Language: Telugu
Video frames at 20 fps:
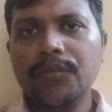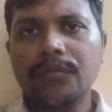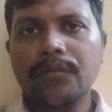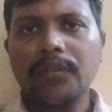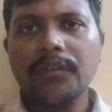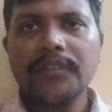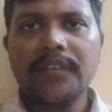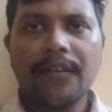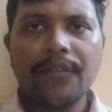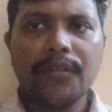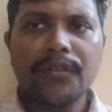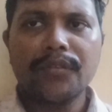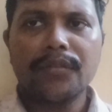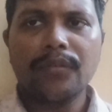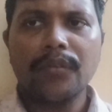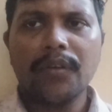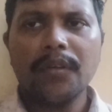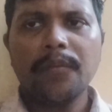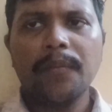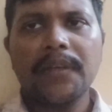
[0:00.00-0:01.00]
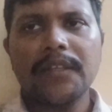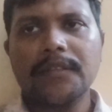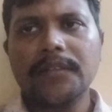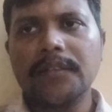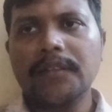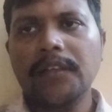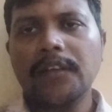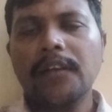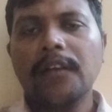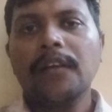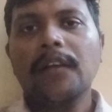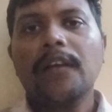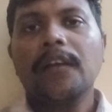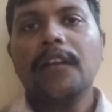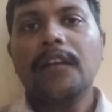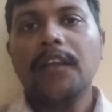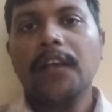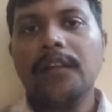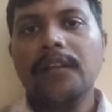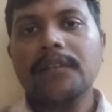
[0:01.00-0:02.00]
చూసుకొని సవరించుకున్నా మంచిది
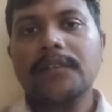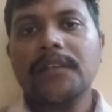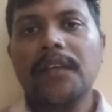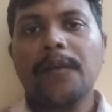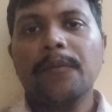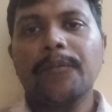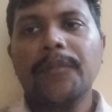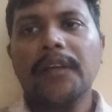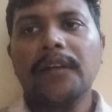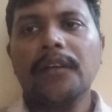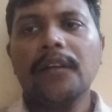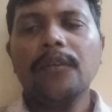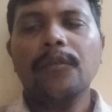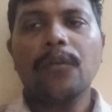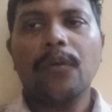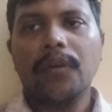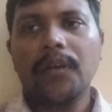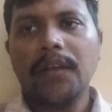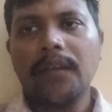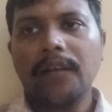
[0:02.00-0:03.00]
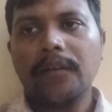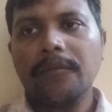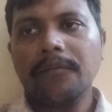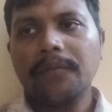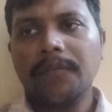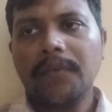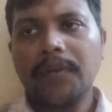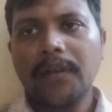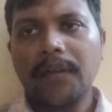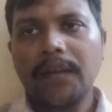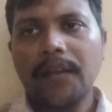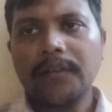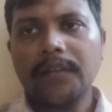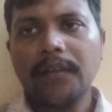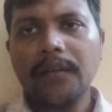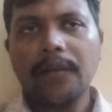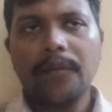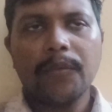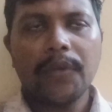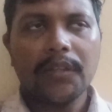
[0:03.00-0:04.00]
లేదా సేమ్ పెట్టినా ఓకే నా అయితే
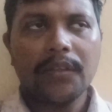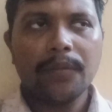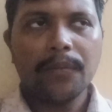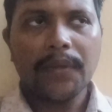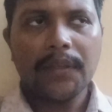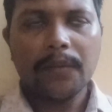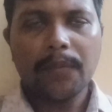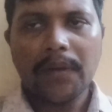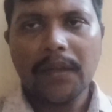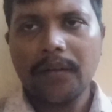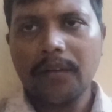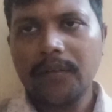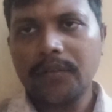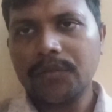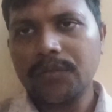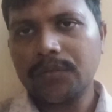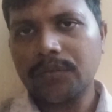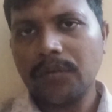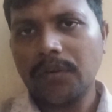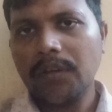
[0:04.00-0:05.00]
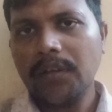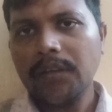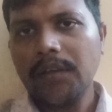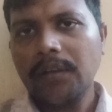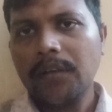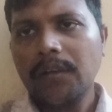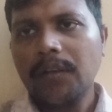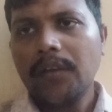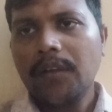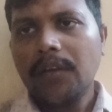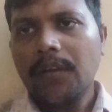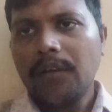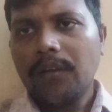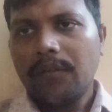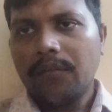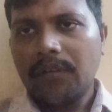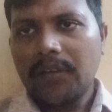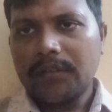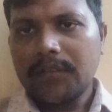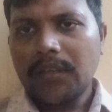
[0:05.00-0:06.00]
మొత్తం మీద బలాలు చూసుకున్నా
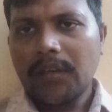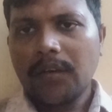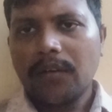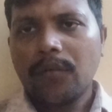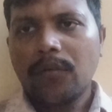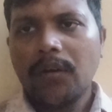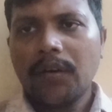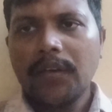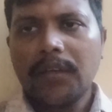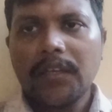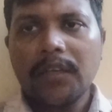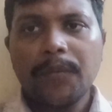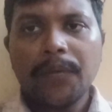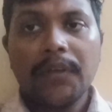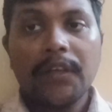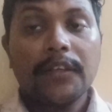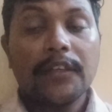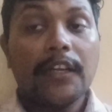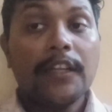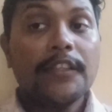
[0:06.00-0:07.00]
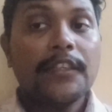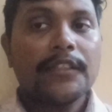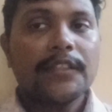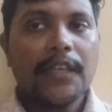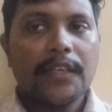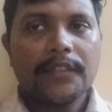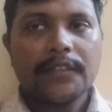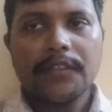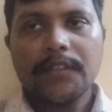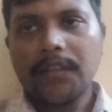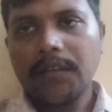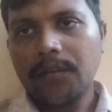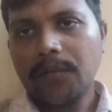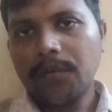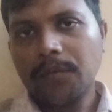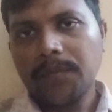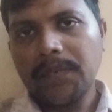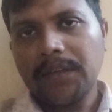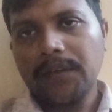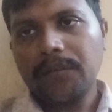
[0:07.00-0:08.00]
ఇద్దరికి కూడా టీమిండియా గెలిచి ఛాన్స్
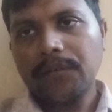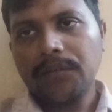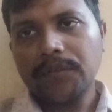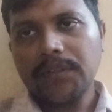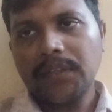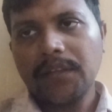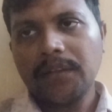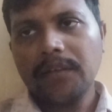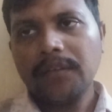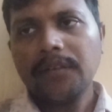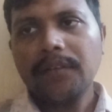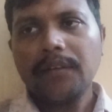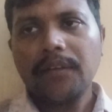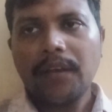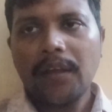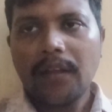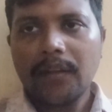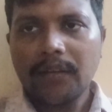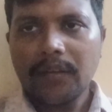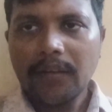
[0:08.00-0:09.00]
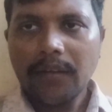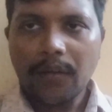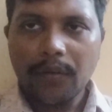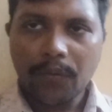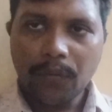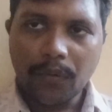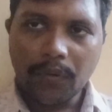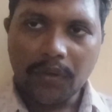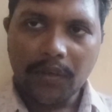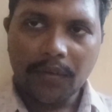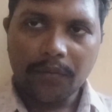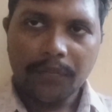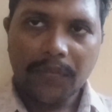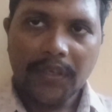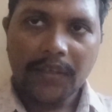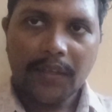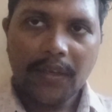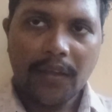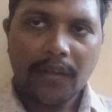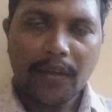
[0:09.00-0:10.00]
ఎక్కువ మరి ఉందని అని అనుకుంటున్నాం
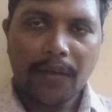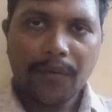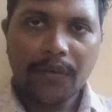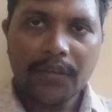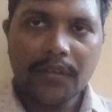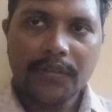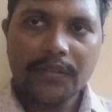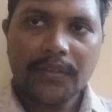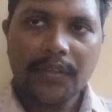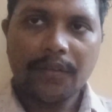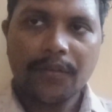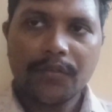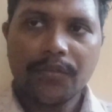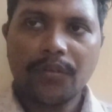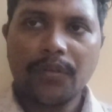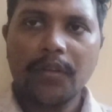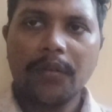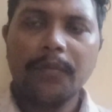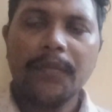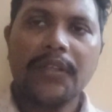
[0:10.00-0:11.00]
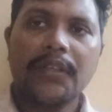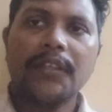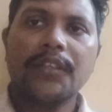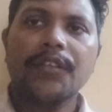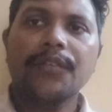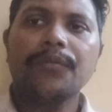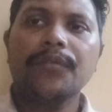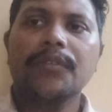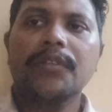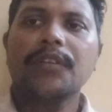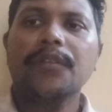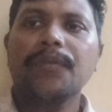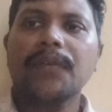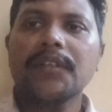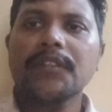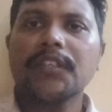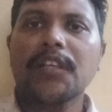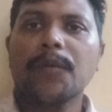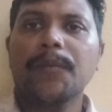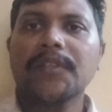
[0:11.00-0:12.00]
మరి ఎవరు గెలిస్తే చూడాలి మరి ఇది ఇది
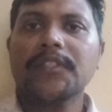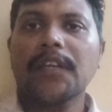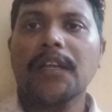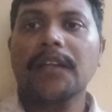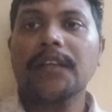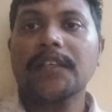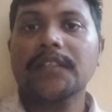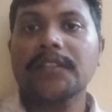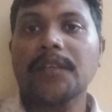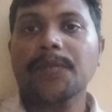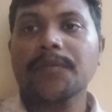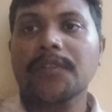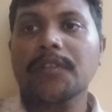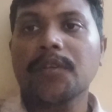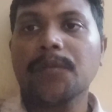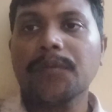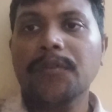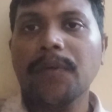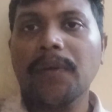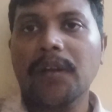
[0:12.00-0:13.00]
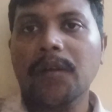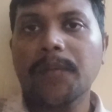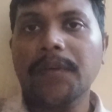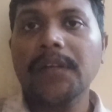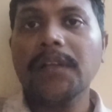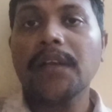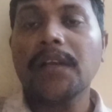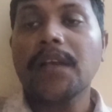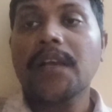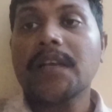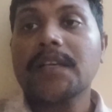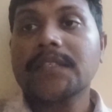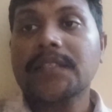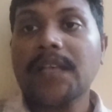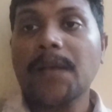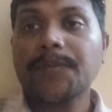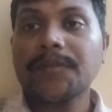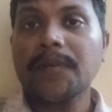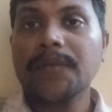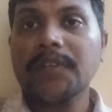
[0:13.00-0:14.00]
ఫ్రెండ్స్ గమ్మ చాలా ఛానల్ ఇంకా సబ్స్క్రైబ్ చెప్తే అండి మరి
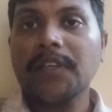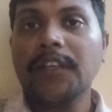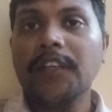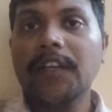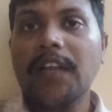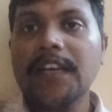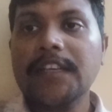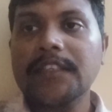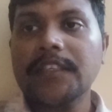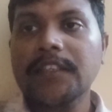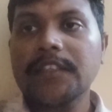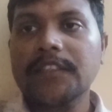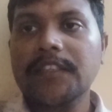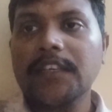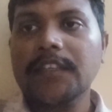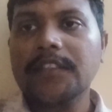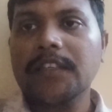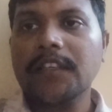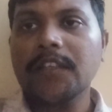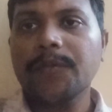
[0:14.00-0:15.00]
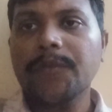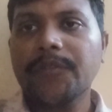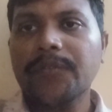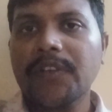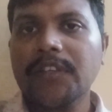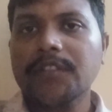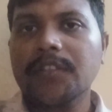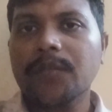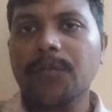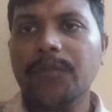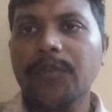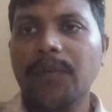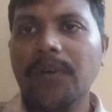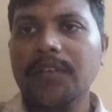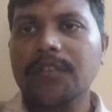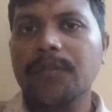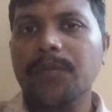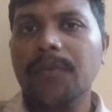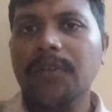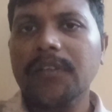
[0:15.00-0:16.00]
సబ్స్క్రైబ్ చేయండి లైక్ చేయండి షేర్ చేయండి మీ ఫ్రెండ్స్తో మీ
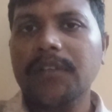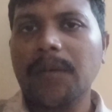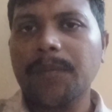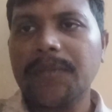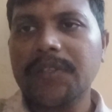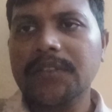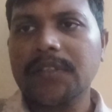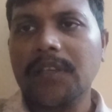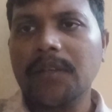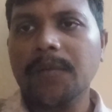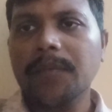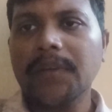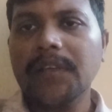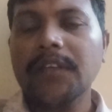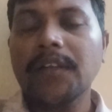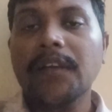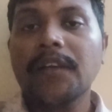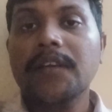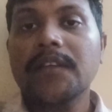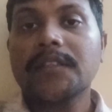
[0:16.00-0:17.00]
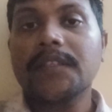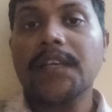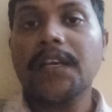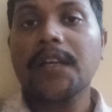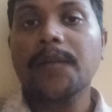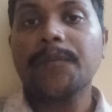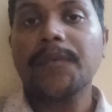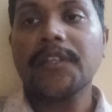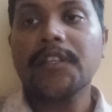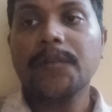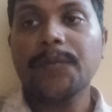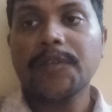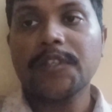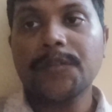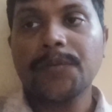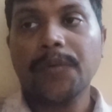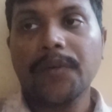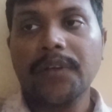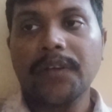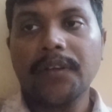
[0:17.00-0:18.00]
వాట్సాప్లో తప్పనిసరిగా మరి షేర్ అప్ అయితే
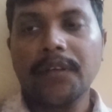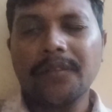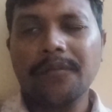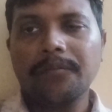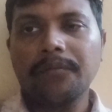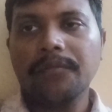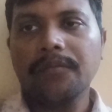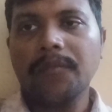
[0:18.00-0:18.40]
మర్చిపోకండి